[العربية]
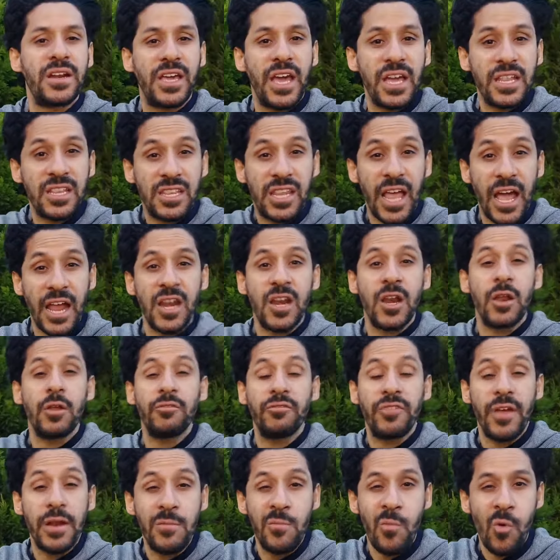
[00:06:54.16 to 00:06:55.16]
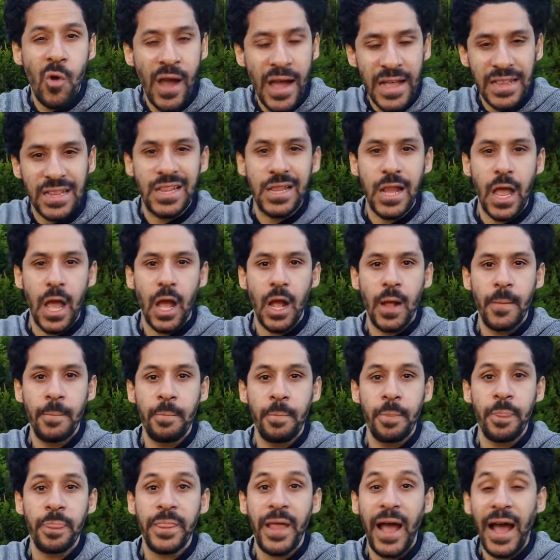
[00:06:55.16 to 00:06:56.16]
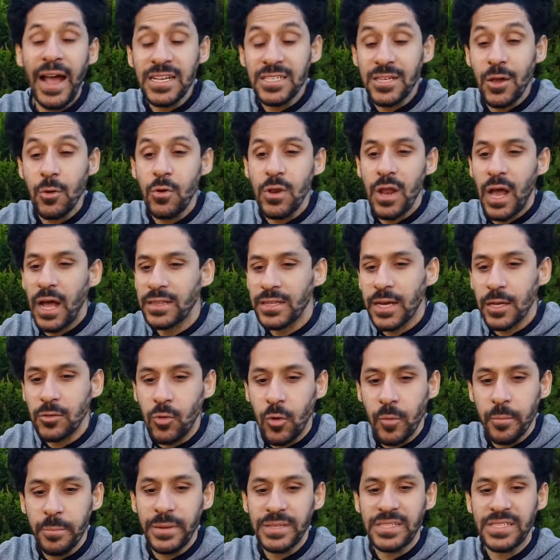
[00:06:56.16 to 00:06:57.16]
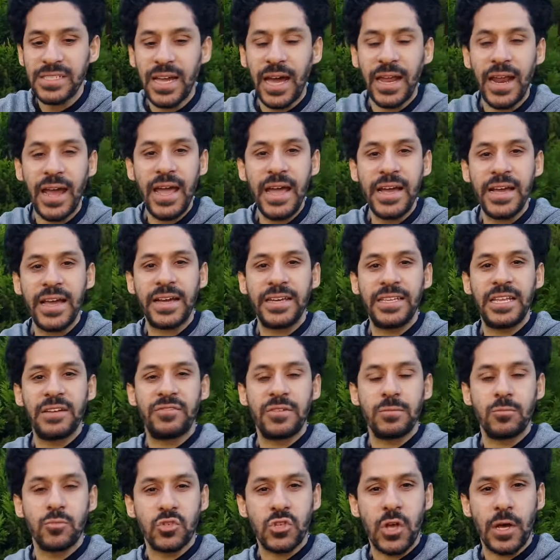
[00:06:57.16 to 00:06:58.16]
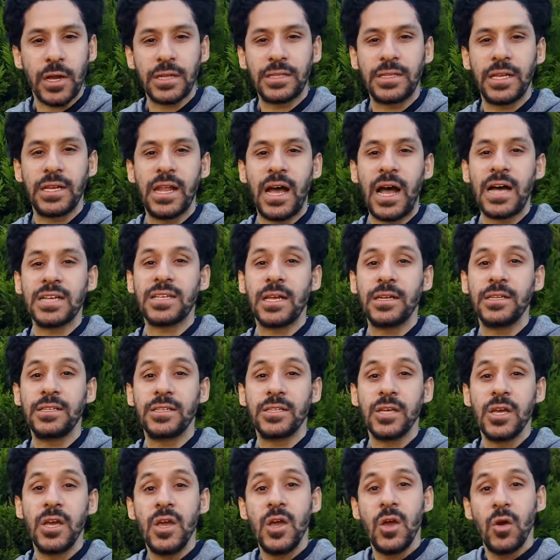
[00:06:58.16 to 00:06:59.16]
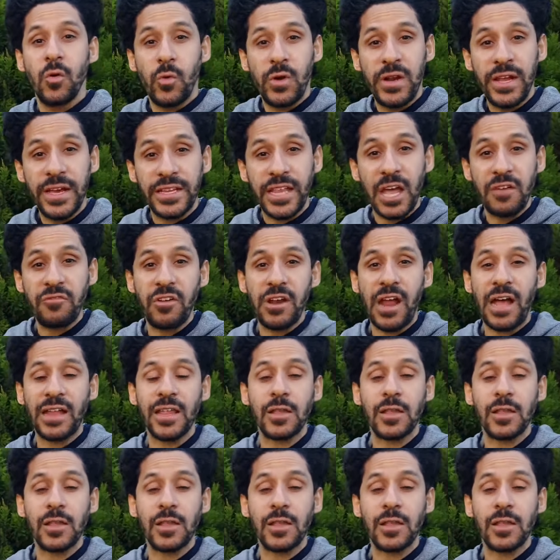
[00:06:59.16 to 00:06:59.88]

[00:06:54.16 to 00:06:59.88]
جدا في المعادله عايز اقول لحضراتكم بس على حاجه كده في المظاهرات اللي حصلت والهتاف اللي